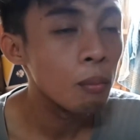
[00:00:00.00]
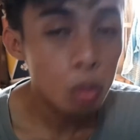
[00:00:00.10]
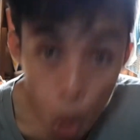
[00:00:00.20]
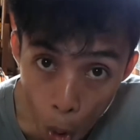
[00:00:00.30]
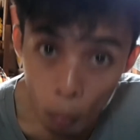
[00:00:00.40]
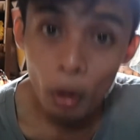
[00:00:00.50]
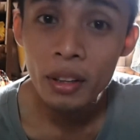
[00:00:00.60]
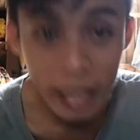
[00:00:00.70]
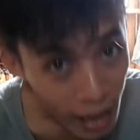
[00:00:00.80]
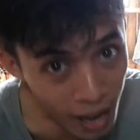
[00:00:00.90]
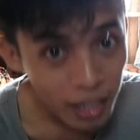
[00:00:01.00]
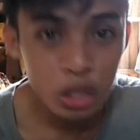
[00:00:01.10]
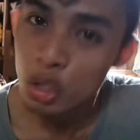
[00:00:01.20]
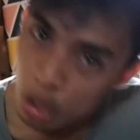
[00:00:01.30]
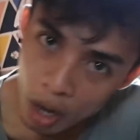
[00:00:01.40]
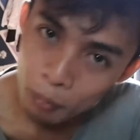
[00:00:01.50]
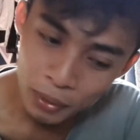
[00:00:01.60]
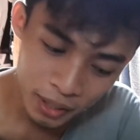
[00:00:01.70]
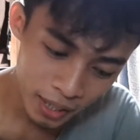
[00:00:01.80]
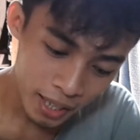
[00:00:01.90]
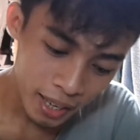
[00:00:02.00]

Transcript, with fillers: promo ng Shopee.